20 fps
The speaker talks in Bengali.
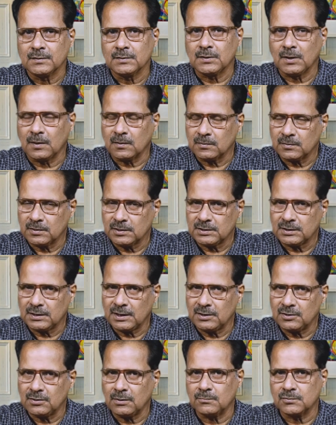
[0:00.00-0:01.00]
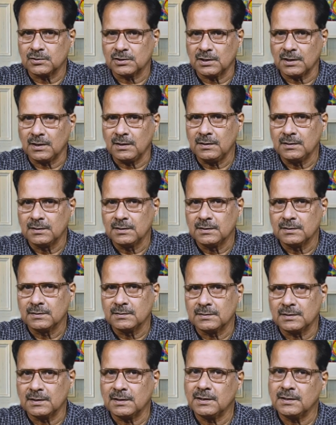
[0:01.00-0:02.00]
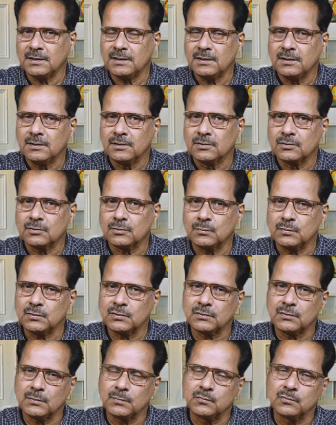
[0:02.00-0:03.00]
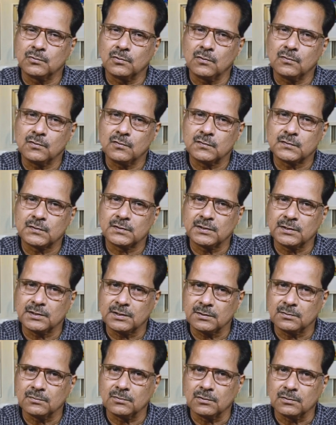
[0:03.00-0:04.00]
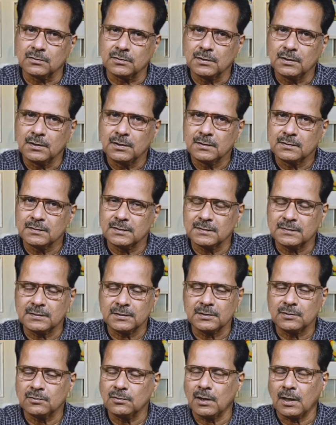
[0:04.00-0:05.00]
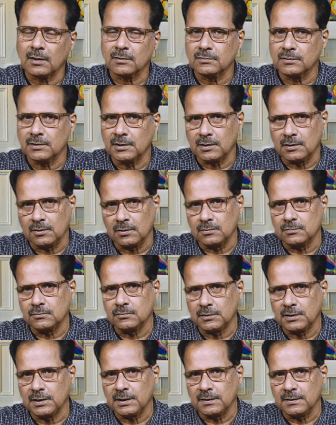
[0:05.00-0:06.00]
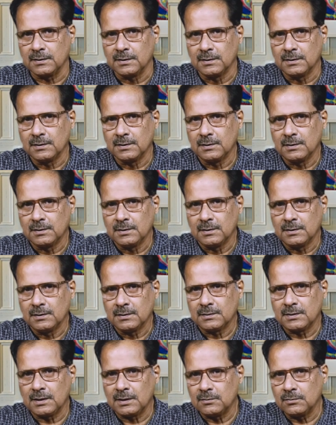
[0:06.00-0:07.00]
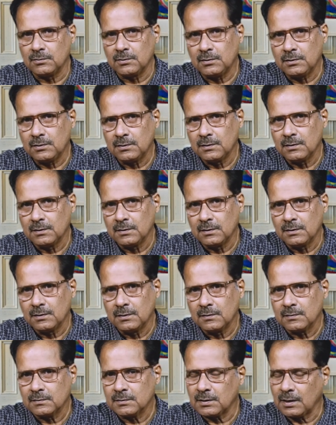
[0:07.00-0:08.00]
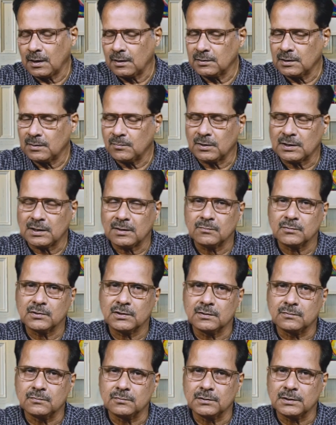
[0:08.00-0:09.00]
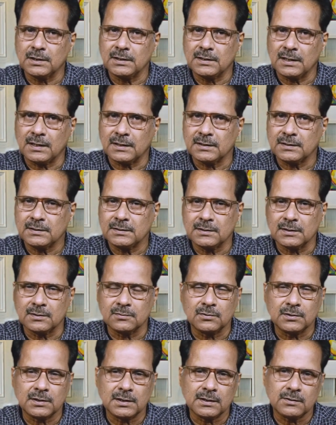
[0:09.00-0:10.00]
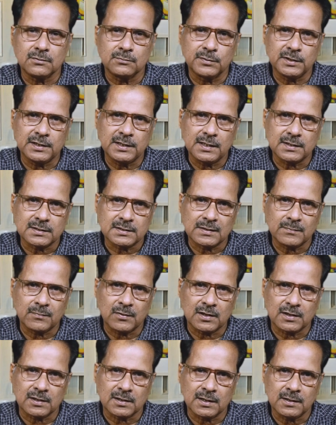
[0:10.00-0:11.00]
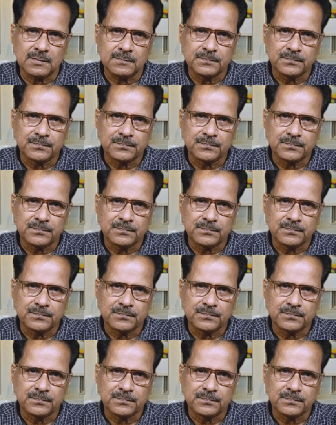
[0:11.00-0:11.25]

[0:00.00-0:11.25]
সায়নের সেই সমস্যা যেখানে সমস্ত পুরনো স্মৃতিগুলো যে স্মৃতিগুলো আনন্দের নয় দুঃখের সেইগুলো সায়নের মাথার মধ্যে ঘুরতেই থাকে সেগুলো থেকে ও বেরিয়ে আসতে পারে না